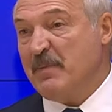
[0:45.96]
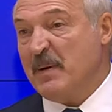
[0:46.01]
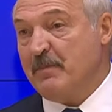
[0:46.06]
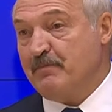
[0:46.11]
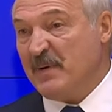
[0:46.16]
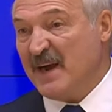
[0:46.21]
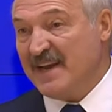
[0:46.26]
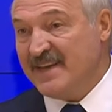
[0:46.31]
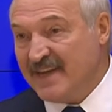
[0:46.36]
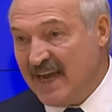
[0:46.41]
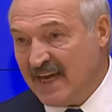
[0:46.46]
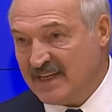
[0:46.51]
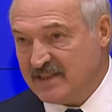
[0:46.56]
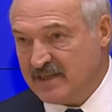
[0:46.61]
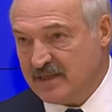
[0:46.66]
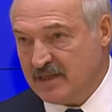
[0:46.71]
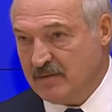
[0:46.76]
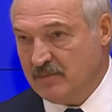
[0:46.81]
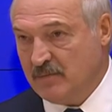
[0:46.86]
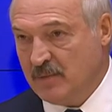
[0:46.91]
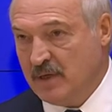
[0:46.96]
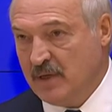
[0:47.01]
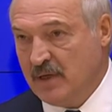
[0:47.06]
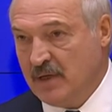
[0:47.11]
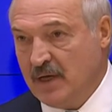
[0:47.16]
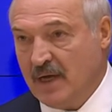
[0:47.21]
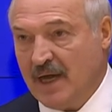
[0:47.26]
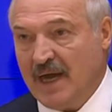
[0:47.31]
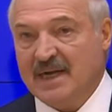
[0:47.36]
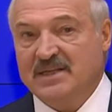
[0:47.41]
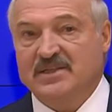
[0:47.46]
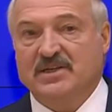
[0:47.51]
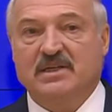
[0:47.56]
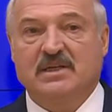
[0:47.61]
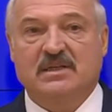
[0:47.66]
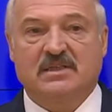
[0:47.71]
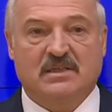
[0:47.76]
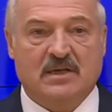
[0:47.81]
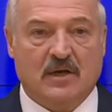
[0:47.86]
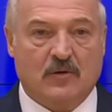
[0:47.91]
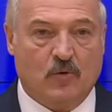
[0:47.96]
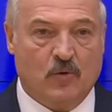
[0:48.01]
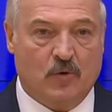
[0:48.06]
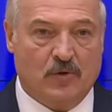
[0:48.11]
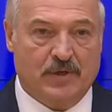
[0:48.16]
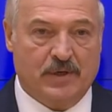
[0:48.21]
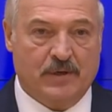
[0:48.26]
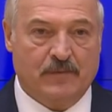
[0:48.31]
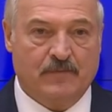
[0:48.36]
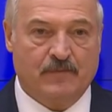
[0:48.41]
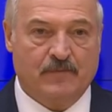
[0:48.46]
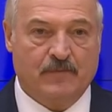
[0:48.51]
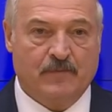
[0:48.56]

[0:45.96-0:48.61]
по понятиям, а через законы.